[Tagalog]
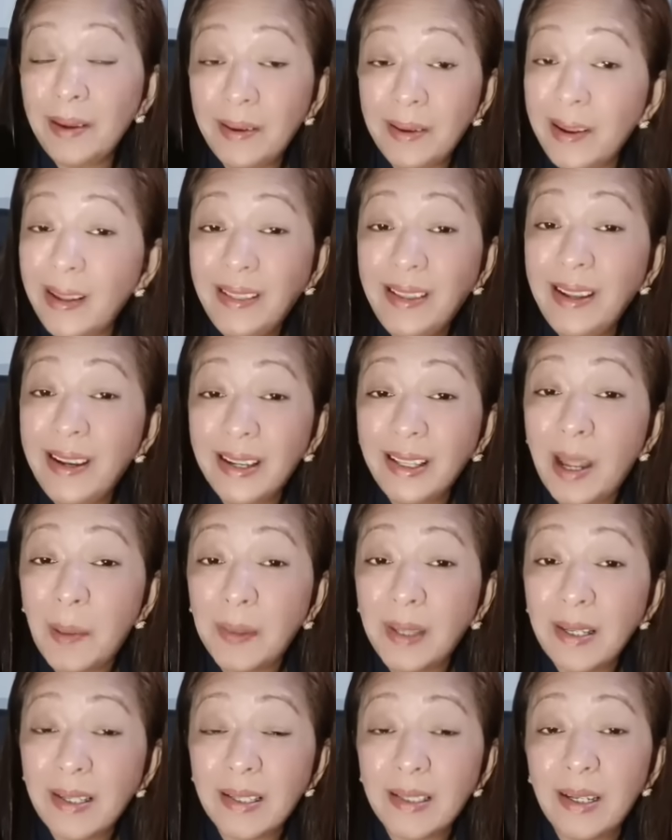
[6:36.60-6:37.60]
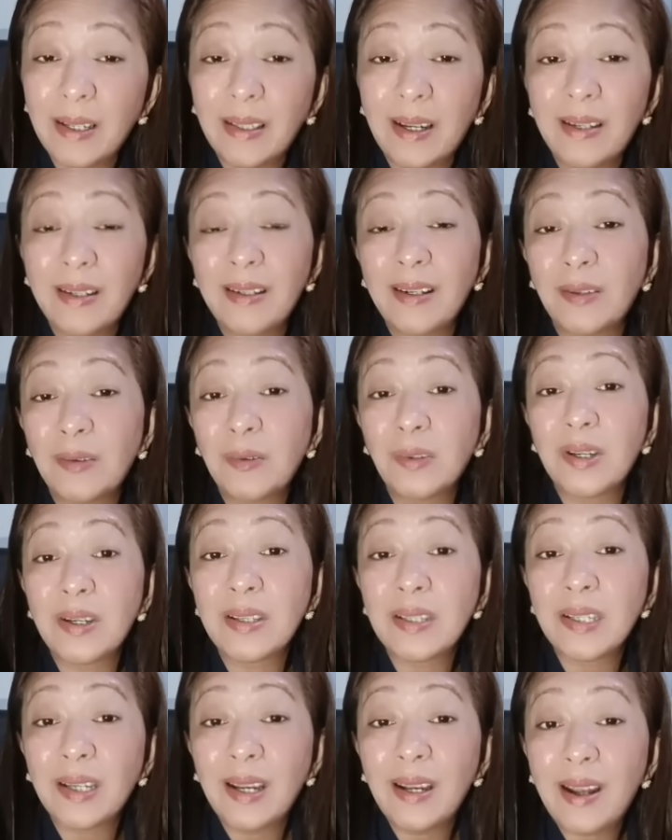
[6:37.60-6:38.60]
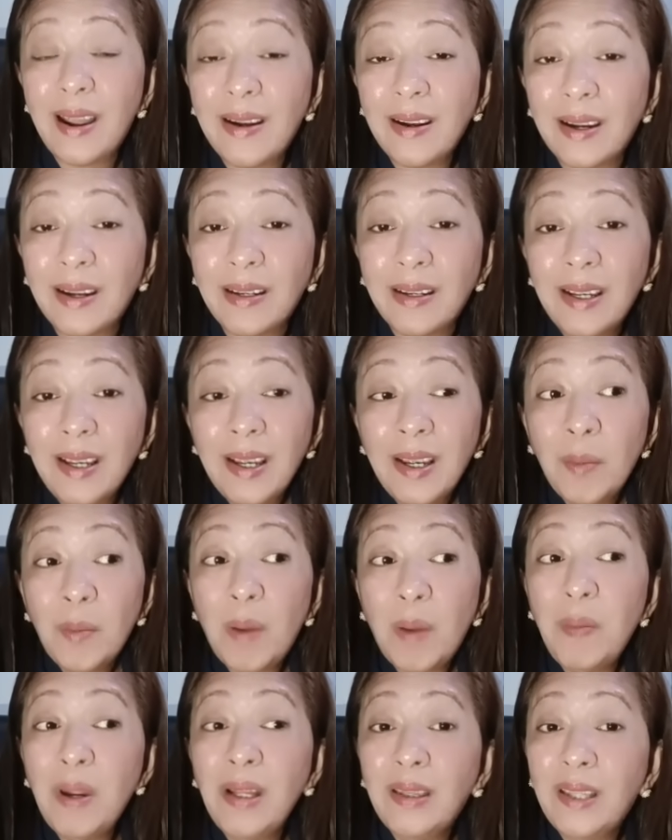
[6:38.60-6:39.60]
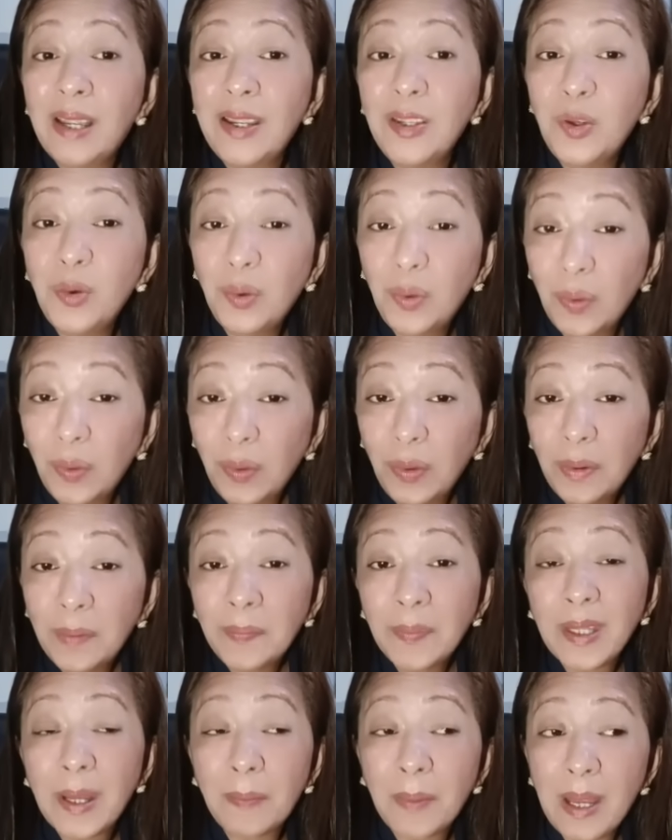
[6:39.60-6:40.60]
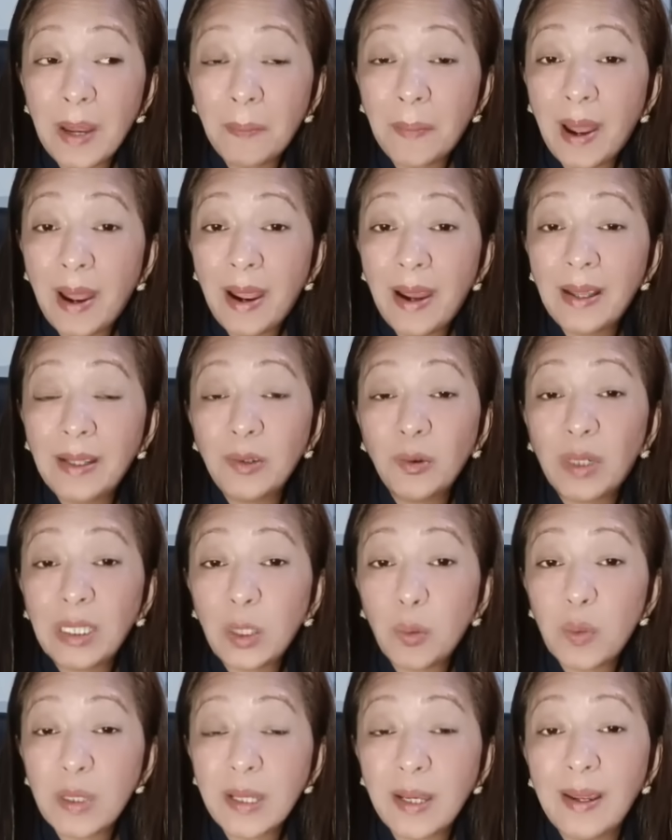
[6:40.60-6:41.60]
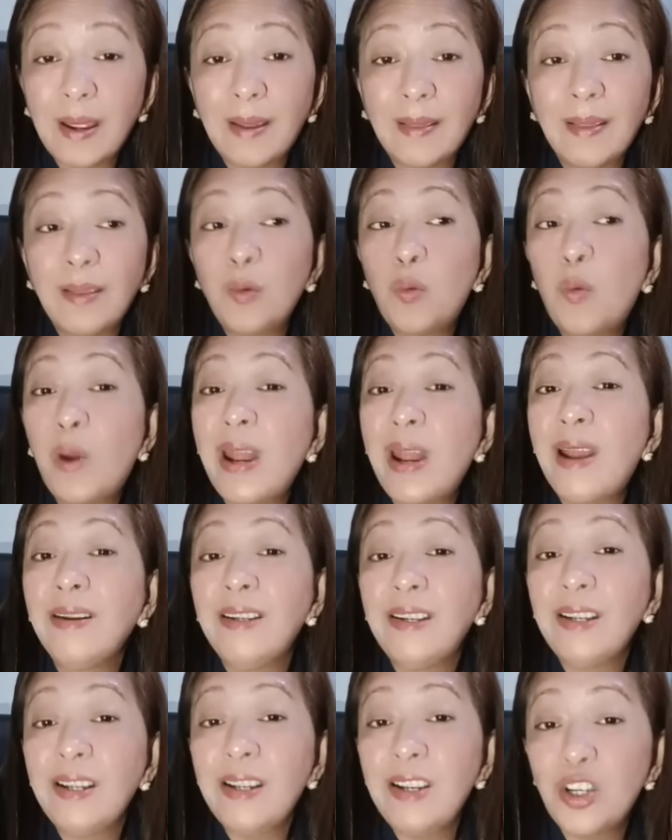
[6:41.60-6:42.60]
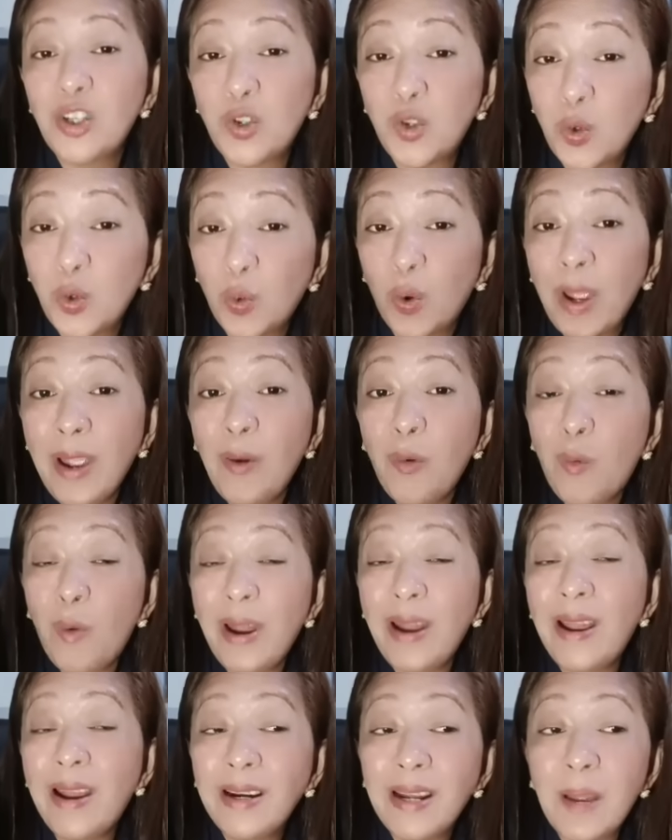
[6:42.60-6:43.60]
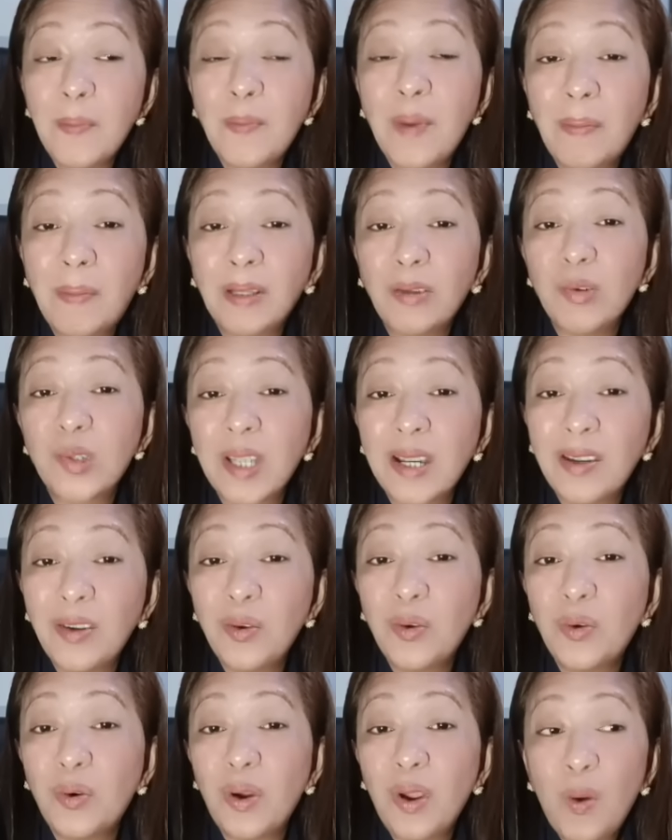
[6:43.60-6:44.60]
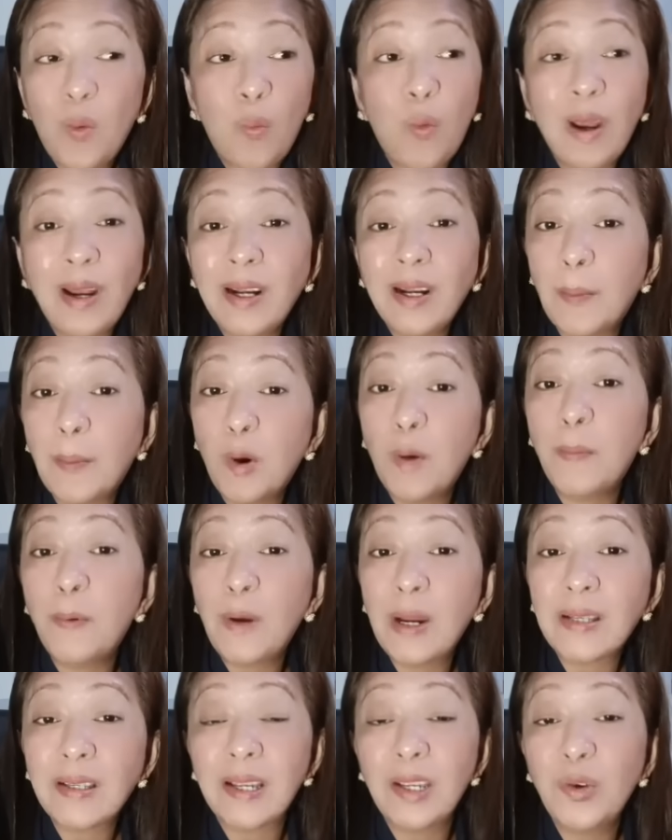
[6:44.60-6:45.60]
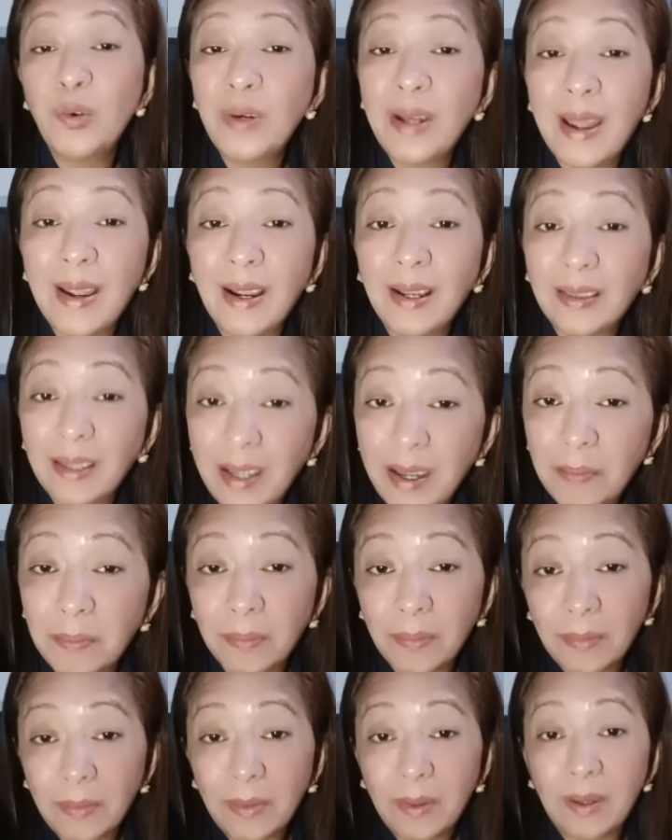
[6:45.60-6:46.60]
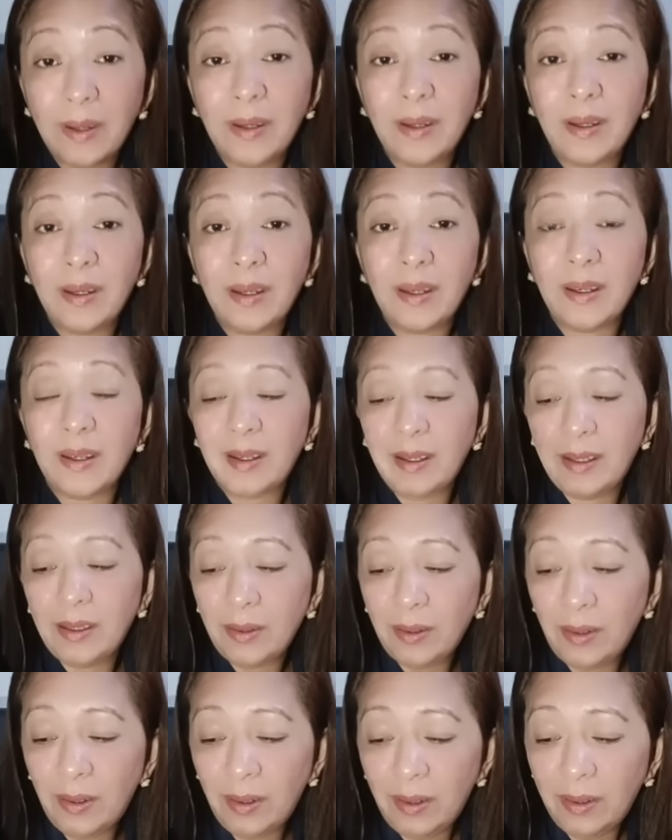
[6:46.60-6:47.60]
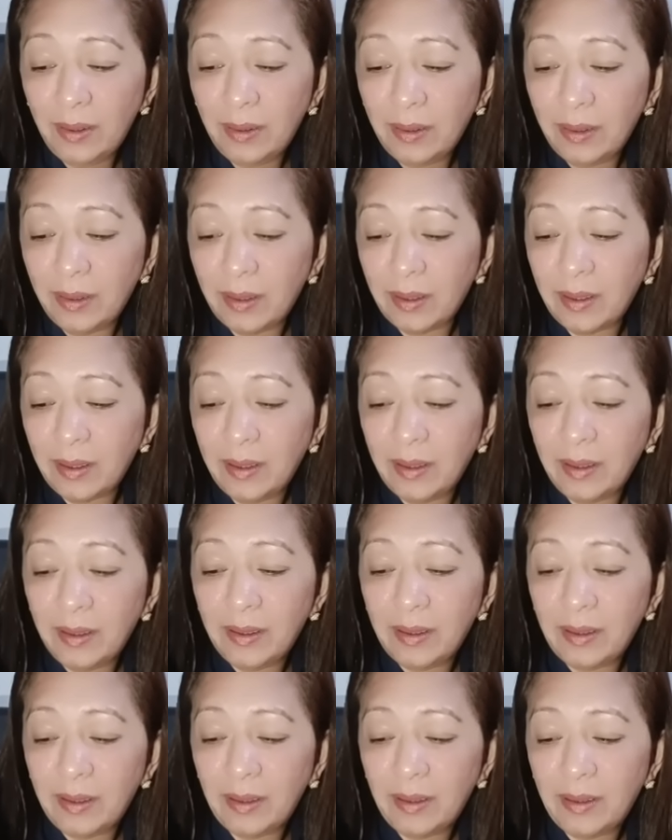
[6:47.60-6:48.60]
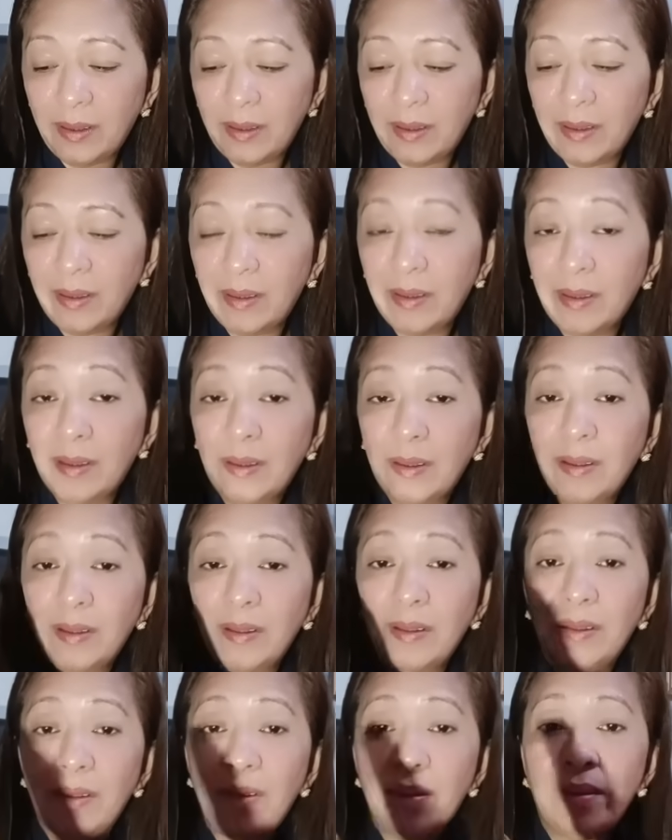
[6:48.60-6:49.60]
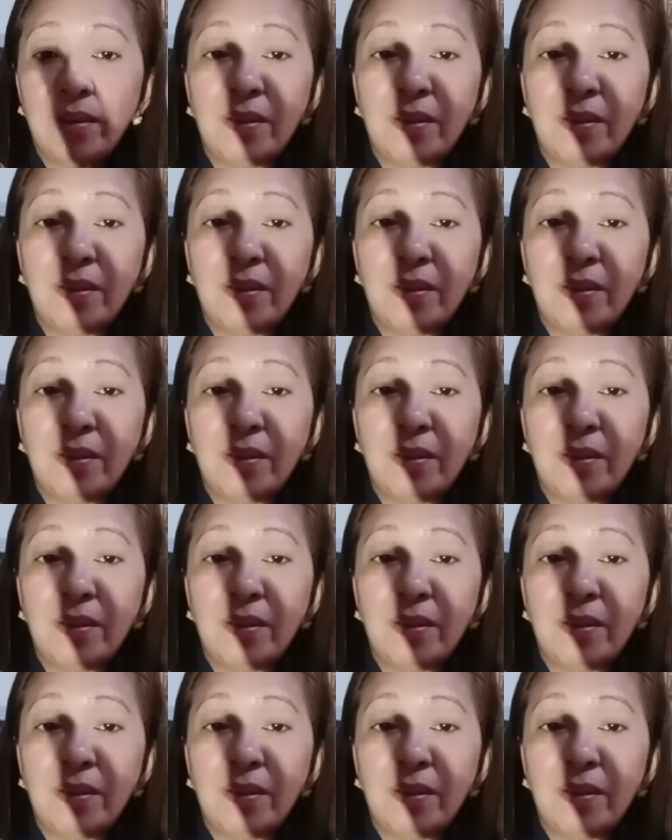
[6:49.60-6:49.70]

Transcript: hindi ka dapat nagsasalita ng ganun kasi kailangan ma-maintain yung kapayapaan, yung katiwasayan, walang issue, walang naibabato sa iyo, walang napupuna sa iyong negative. No? Kailangan.